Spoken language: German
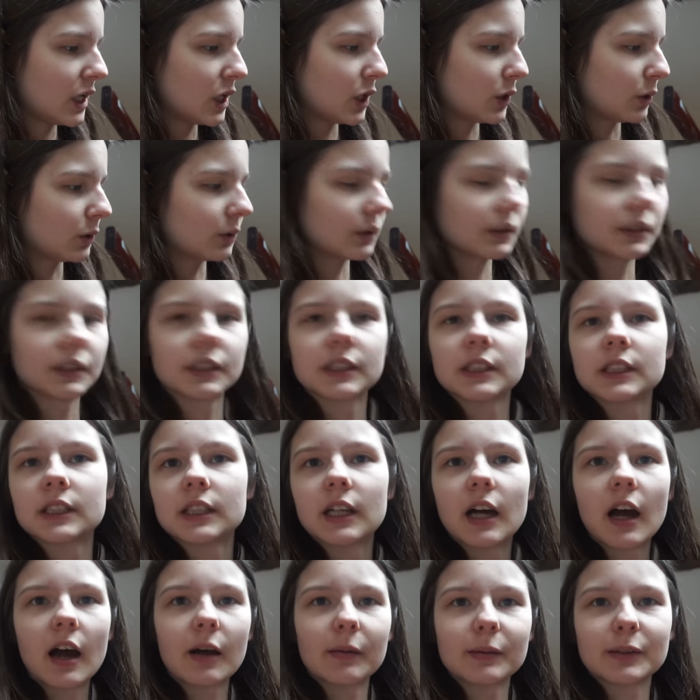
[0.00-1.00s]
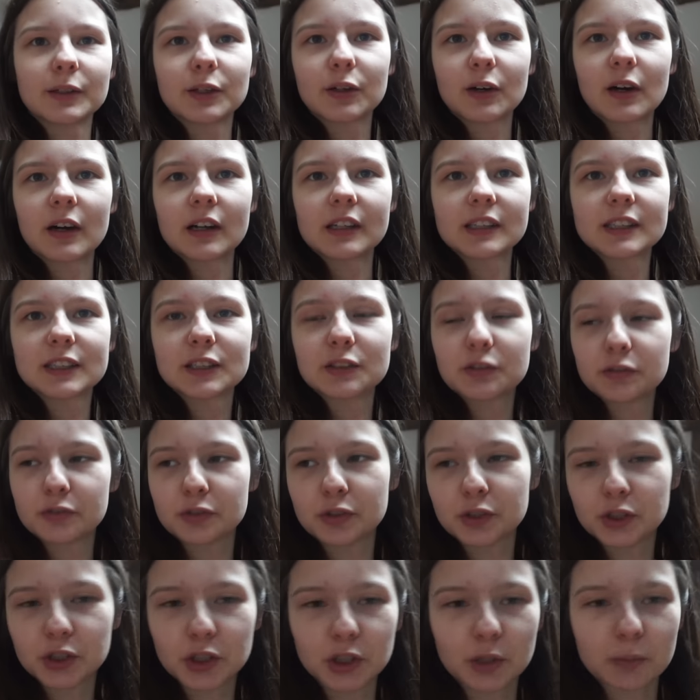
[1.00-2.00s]
und äh, habe noch alles
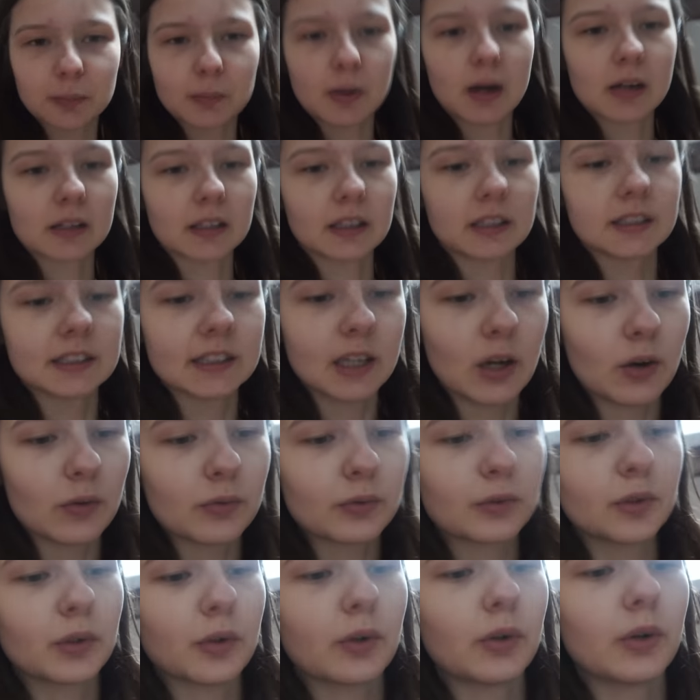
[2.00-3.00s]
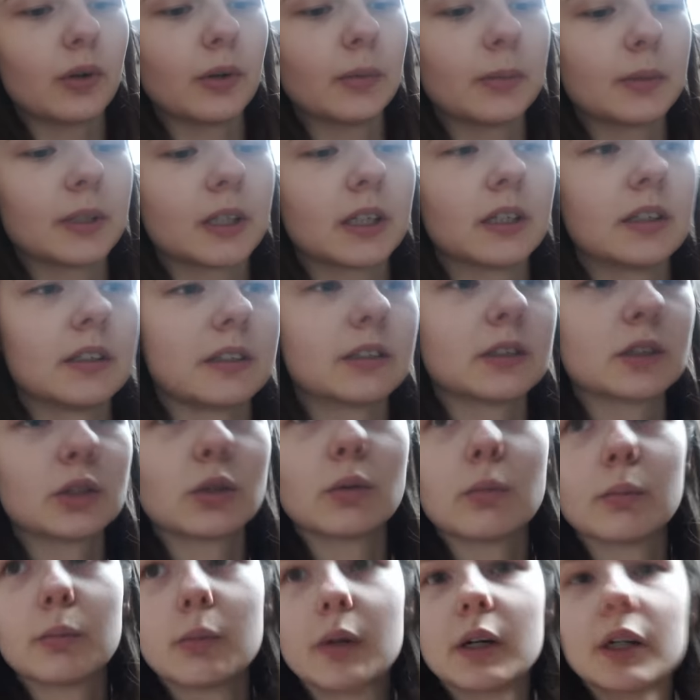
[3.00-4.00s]
frisch gemacht, alles aufgeräumt.
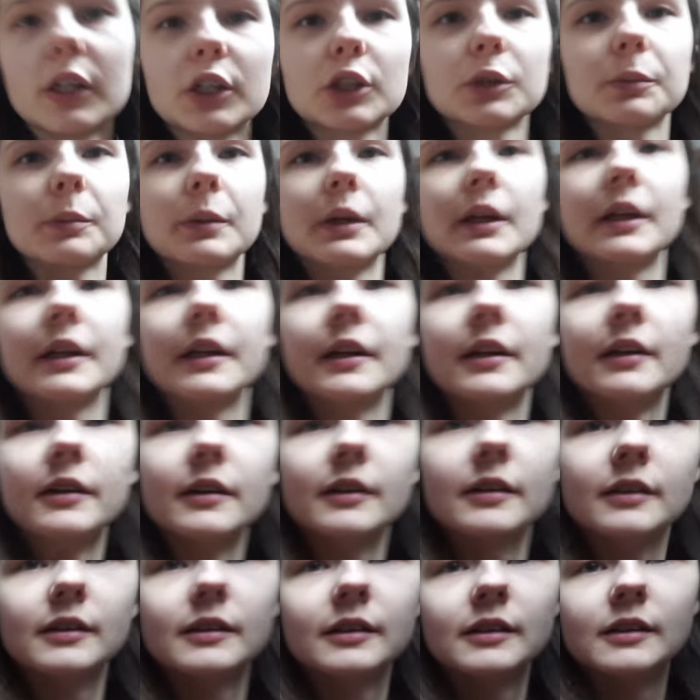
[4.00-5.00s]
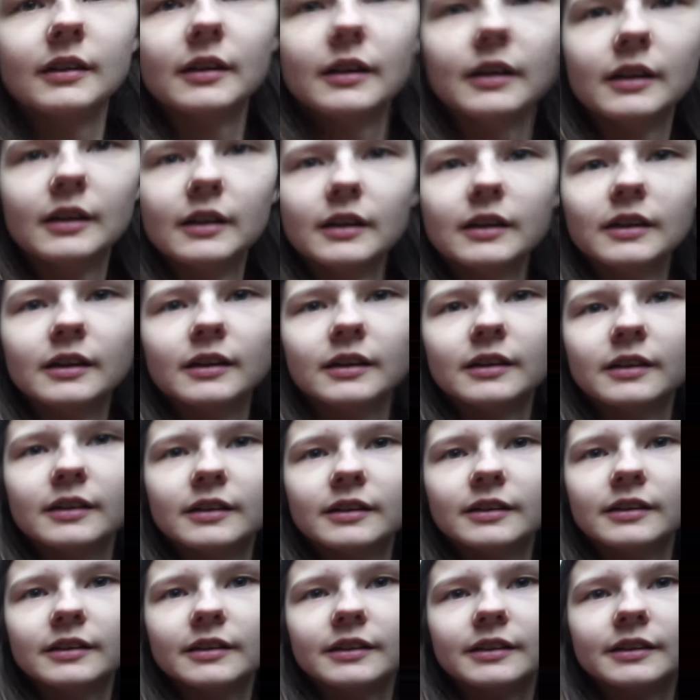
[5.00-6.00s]
Zum Beispiel hier
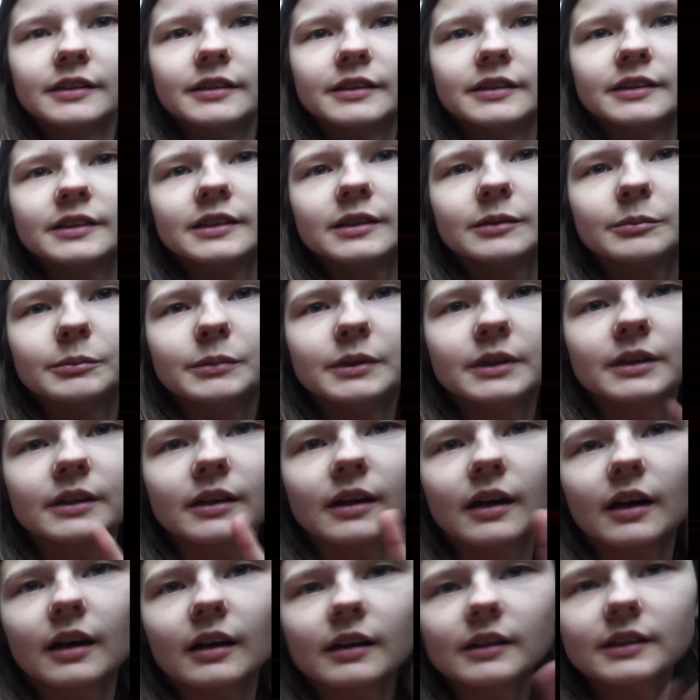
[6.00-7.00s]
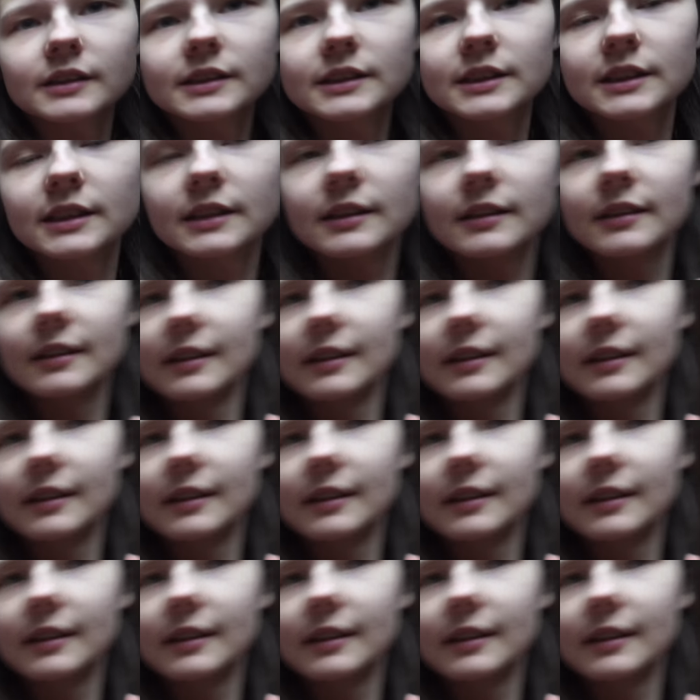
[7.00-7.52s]
hinter mir alles